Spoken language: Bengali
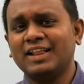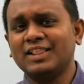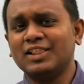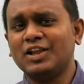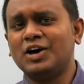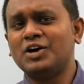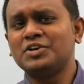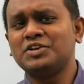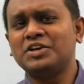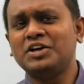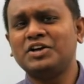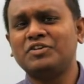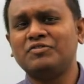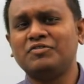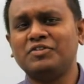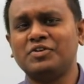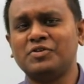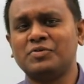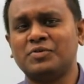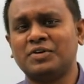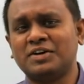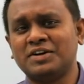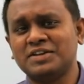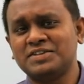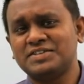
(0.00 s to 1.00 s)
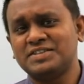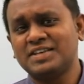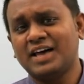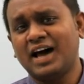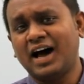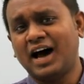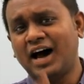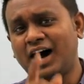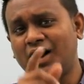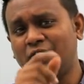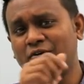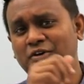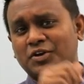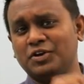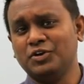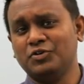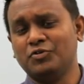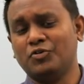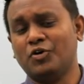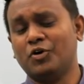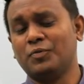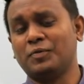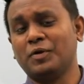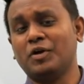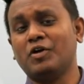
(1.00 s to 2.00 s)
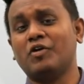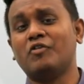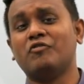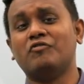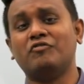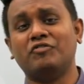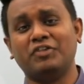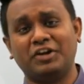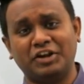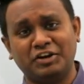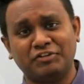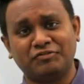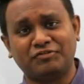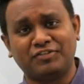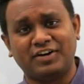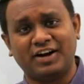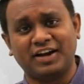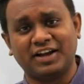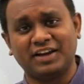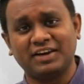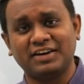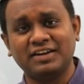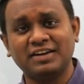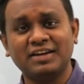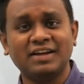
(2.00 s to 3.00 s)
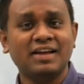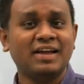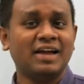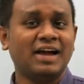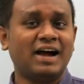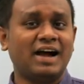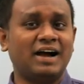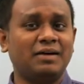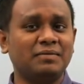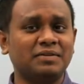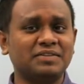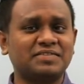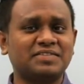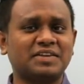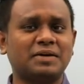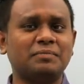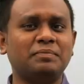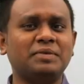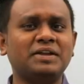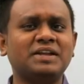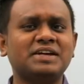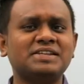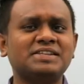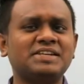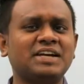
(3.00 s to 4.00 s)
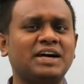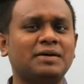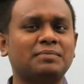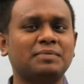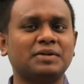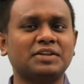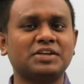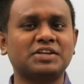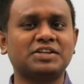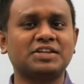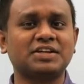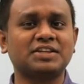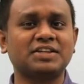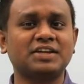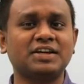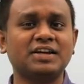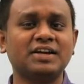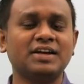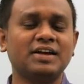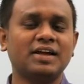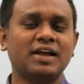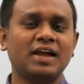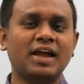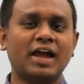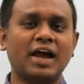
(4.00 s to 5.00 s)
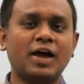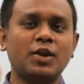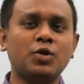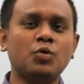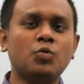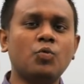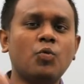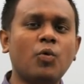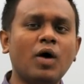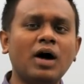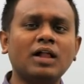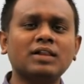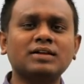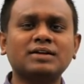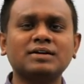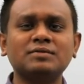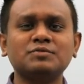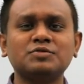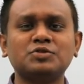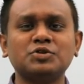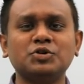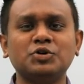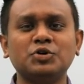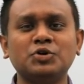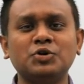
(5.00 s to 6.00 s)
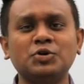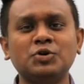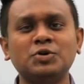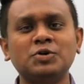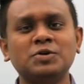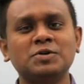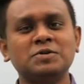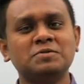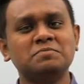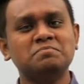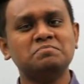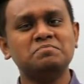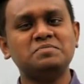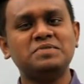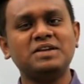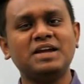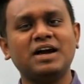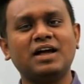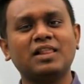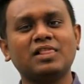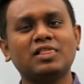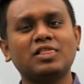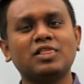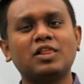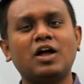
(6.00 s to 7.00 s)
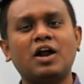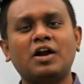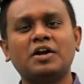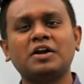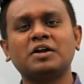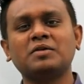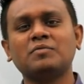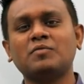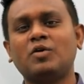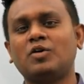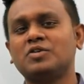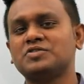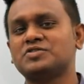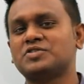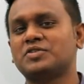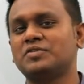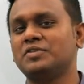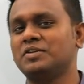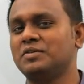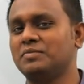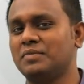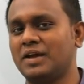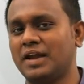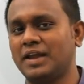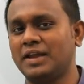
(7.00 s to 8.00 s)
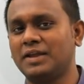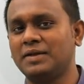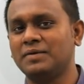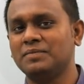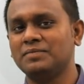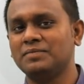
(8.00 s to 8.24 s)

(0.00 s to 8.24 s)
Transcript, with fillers: হ্যালো ডিয়ার ভিউয়ার্স হাউ ইউ হোপ ইউ আর ভেরি ফাইন আমি সাব্বির আছি আপনাদের সাথে অ্যান্ড ওয়েলকাম টু ইউ ডিয়ার লার্নিং মনস্টার ইন মে